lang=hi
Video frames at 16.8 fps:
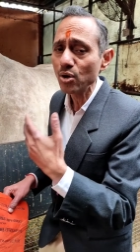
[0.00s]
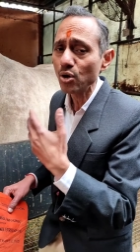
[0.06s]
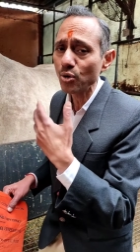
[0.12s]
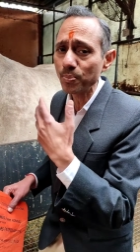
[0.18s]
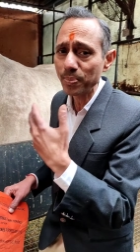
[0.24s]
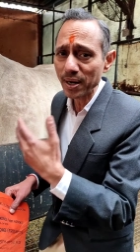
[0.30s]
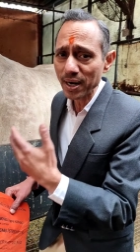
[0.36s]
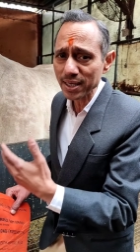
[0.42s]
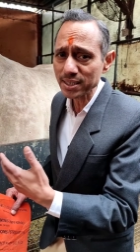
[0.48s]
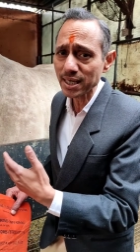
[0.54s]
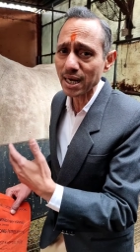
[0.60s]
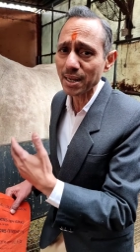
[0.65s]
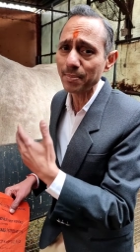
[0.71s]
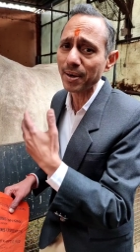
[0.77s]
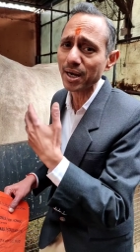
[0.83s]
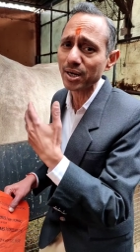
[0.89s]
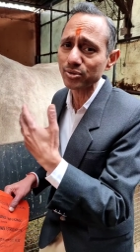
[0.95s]
और बड़ा
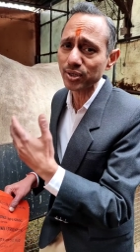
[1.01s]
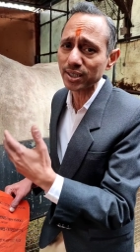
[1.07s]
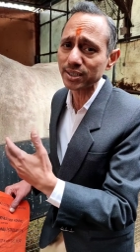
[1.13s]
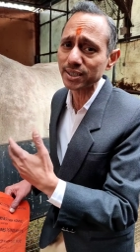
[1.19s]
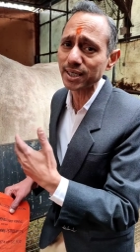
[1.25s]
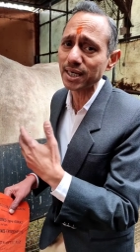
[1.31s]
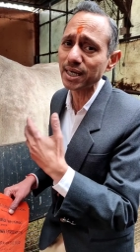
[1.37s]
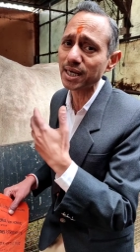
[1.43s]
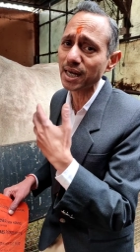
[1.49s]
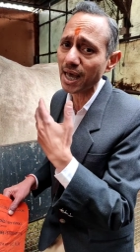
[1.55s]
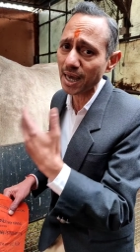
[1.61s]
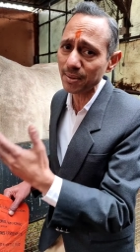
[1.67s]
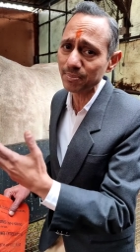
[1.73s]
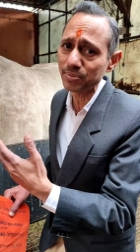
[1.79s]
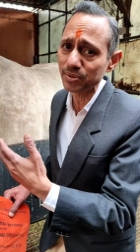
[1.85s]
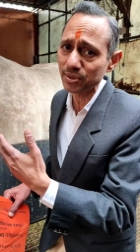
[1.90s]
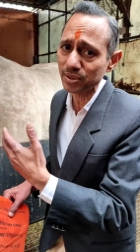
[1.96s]
सारा मानव जाति के लिए
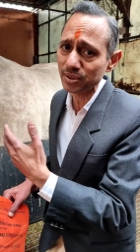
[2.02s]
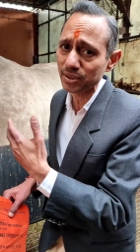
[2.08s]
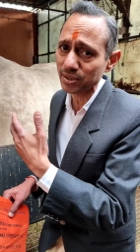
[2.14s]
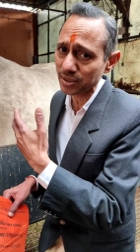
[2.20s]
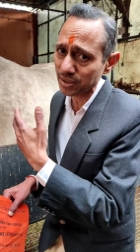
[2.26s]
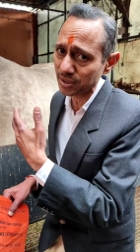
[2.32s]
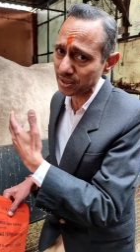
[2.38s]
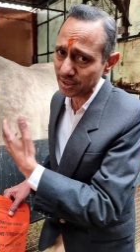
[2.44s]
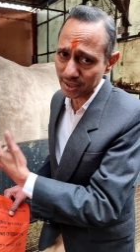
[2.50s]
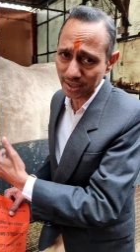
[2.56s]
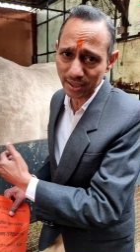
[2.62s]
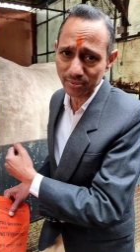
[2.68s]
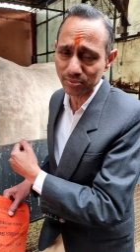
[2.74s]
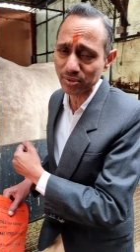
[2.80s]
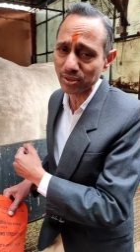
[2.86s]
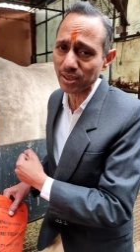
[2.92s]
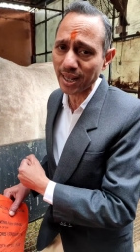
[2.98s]
लाभ के
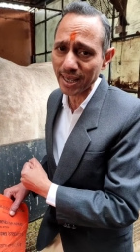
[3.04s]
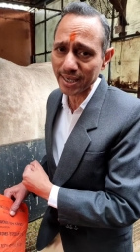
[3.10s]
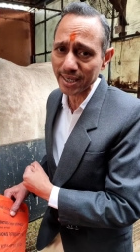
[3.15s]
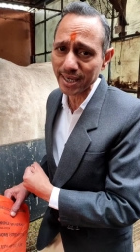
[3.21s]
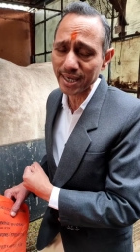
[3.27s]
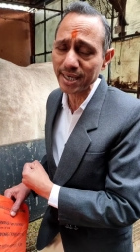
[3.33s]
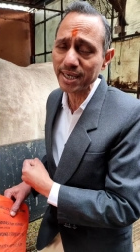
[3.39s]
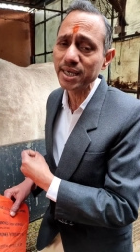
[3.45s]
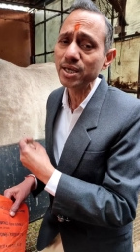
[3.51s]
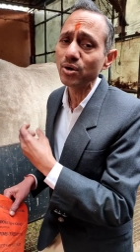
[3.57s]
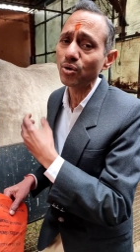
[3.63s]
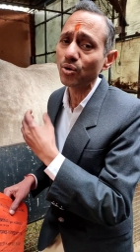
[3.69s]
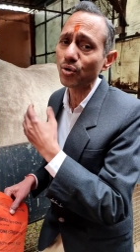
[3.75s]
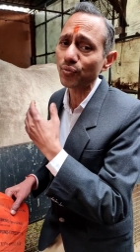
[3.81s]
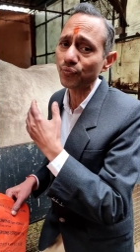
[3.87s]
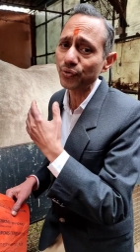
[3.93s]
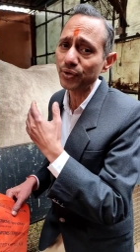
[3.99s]
लायक है
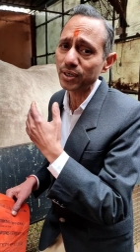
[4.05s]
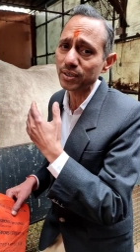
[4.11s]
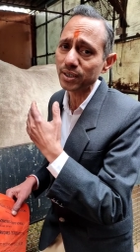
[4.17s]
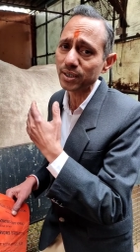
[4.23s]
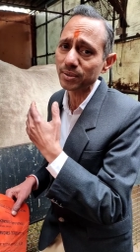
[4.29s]
और फिर